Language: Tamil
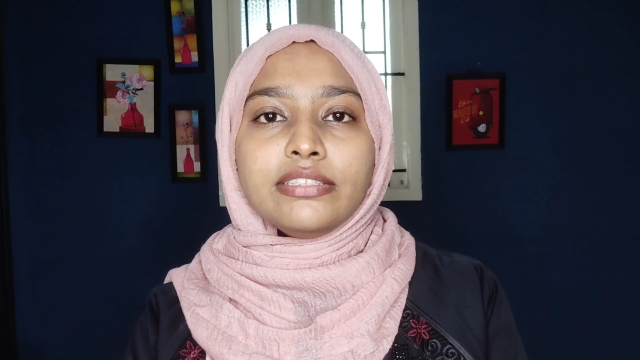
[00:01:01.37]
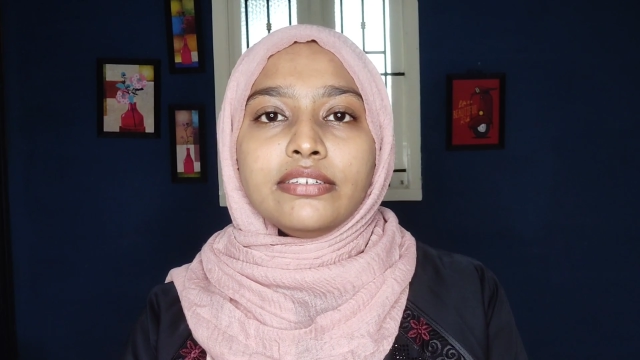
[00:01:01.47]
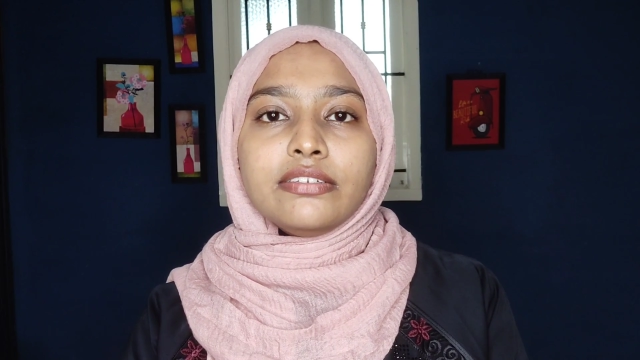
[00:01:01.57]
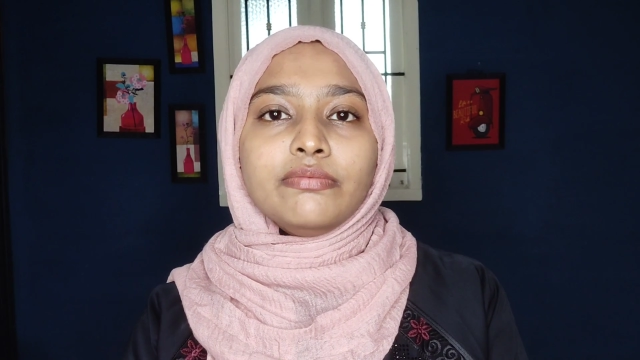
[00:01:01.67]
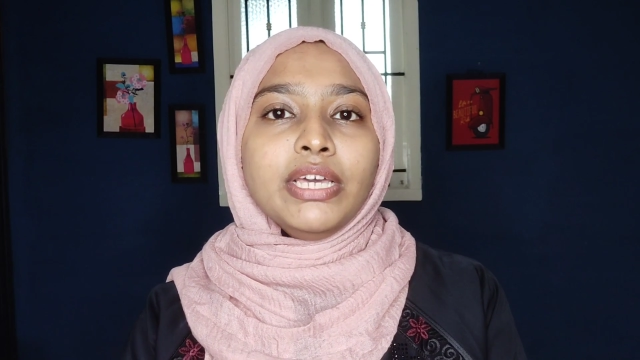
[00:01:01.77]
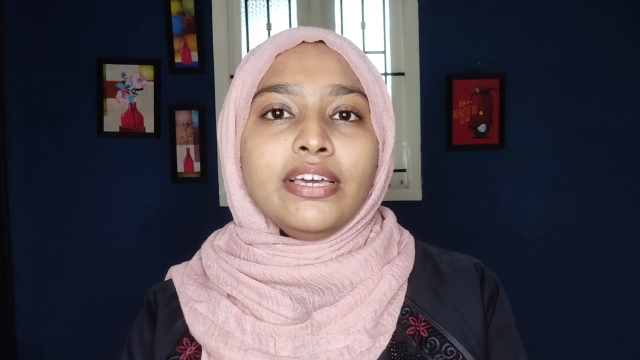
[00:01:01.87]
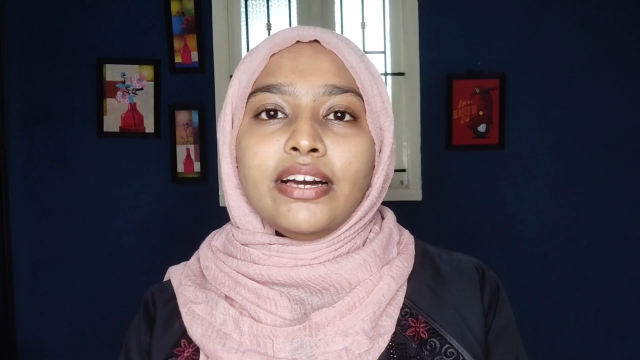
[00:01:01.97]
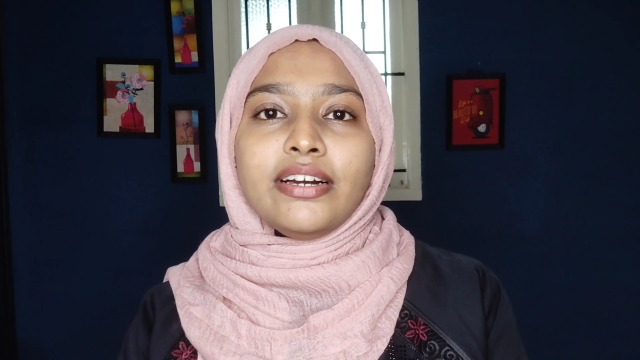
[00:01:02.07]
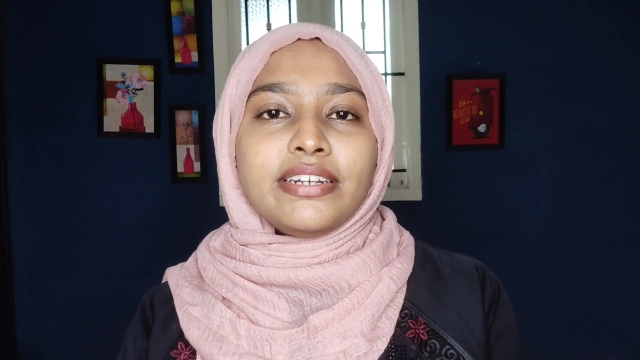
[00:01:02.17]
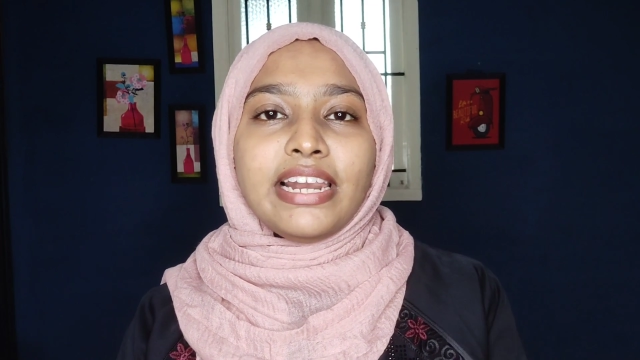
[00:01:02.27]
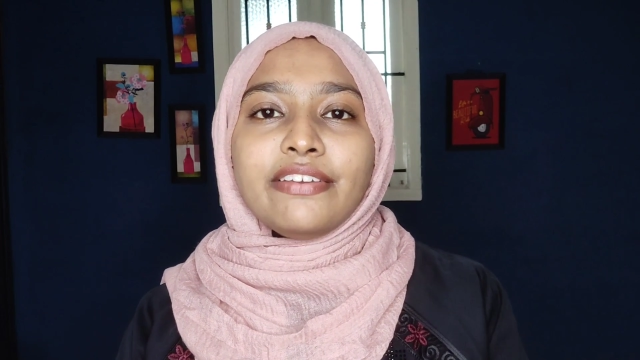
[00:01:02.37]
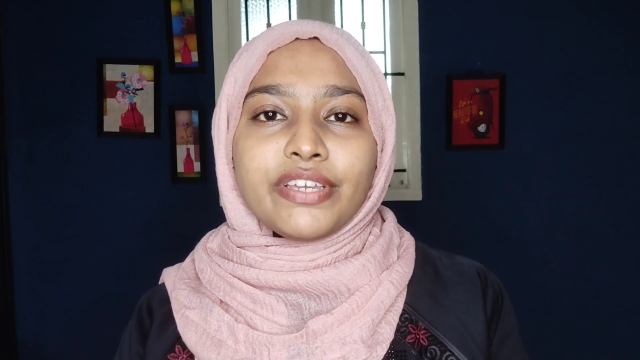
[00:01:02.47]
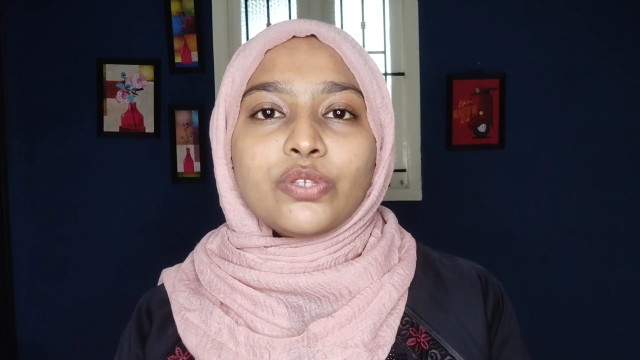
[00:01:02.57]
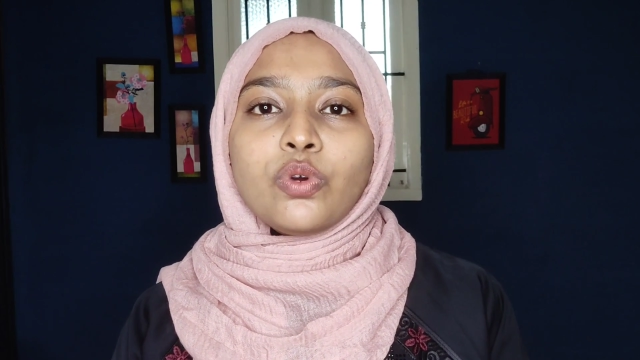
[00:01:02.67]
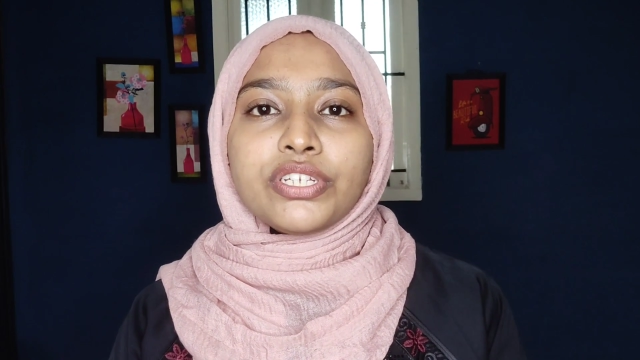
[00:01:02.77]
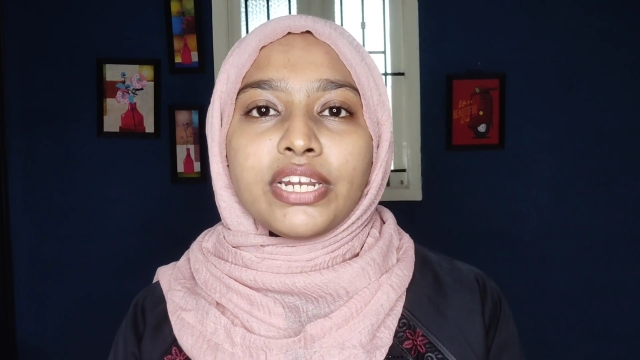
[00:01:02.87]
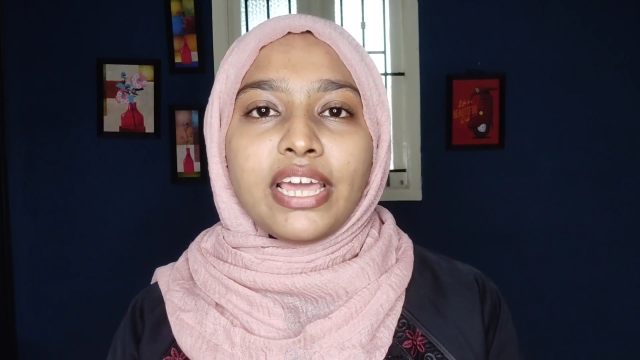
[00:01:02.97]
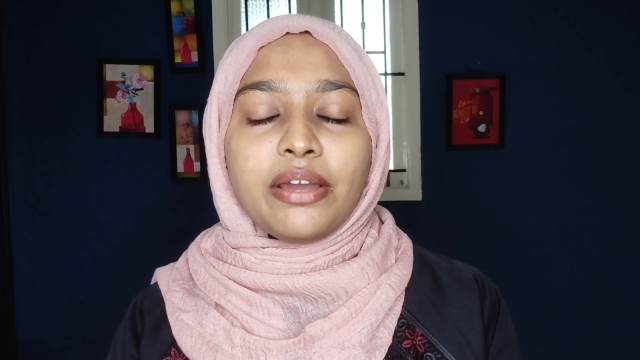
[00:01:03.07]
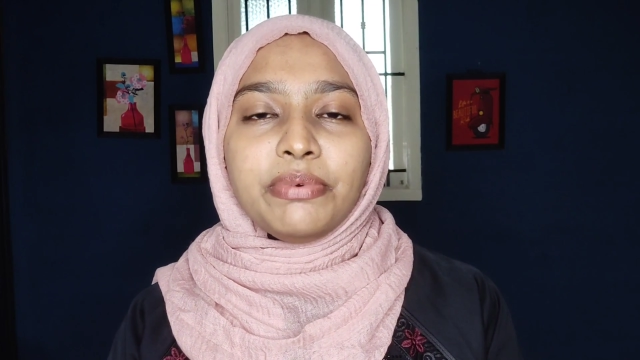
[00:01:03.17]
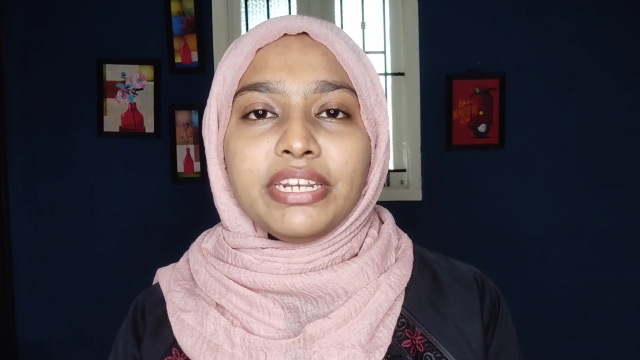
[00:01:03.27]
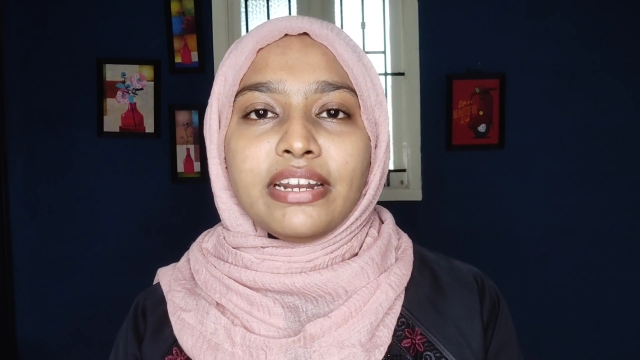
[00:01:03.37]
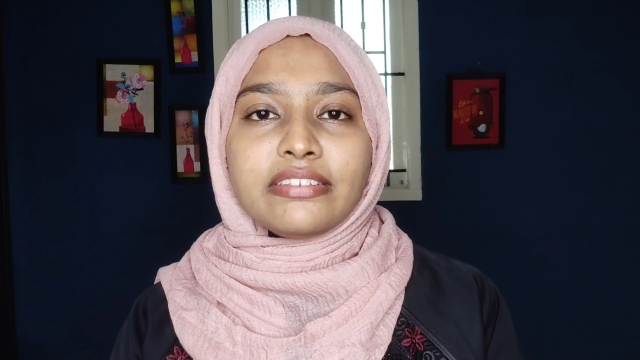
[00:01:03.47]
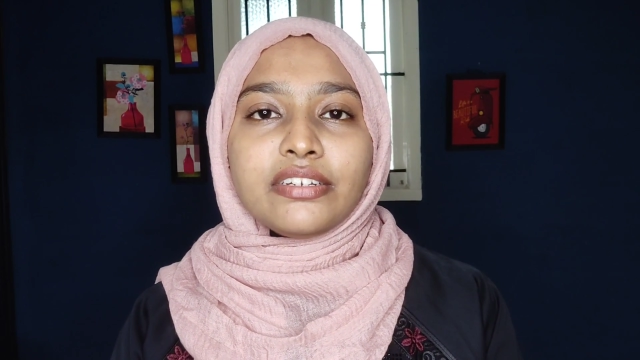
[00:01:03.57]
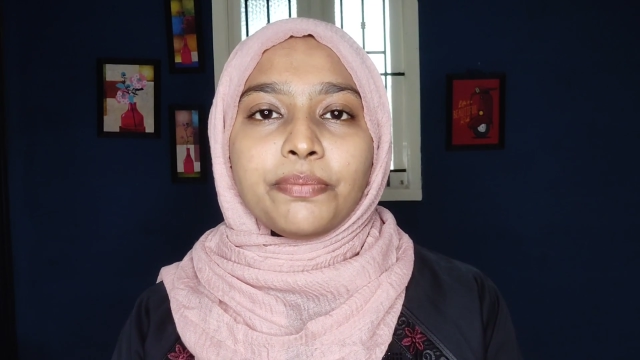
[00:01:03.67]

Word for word: அது நல்ல ஃபேஸ் வாஷ் இல்லை அப்படின்னு நினச்சிட்டு